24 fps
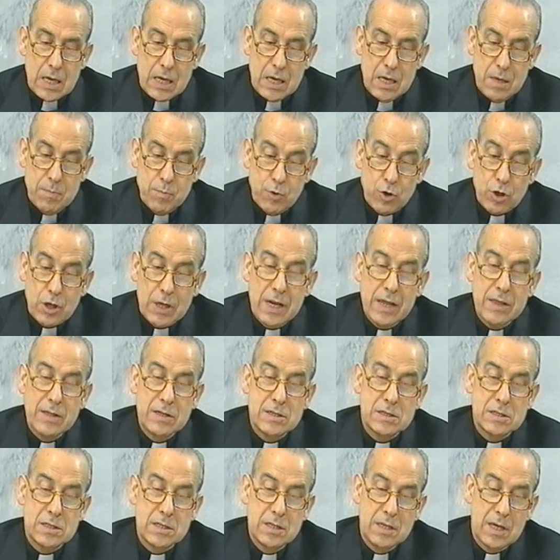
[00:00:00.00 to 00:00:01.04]
¿Y por qué la
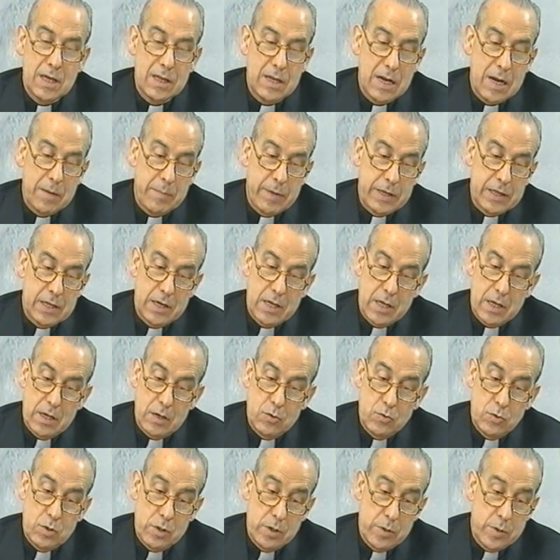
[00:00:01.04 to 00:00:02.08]
densidad de la materia del
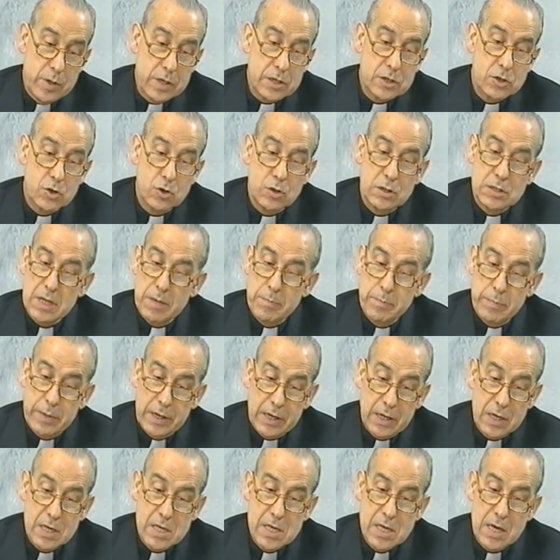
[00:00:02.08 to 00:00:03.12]
universo es tan
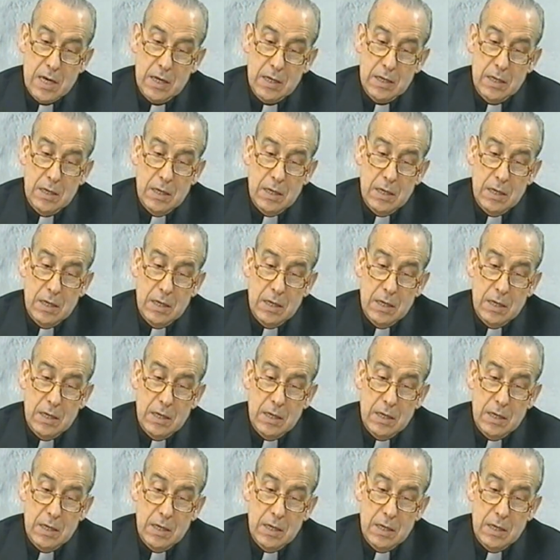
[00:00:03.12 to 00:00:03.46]
pequeña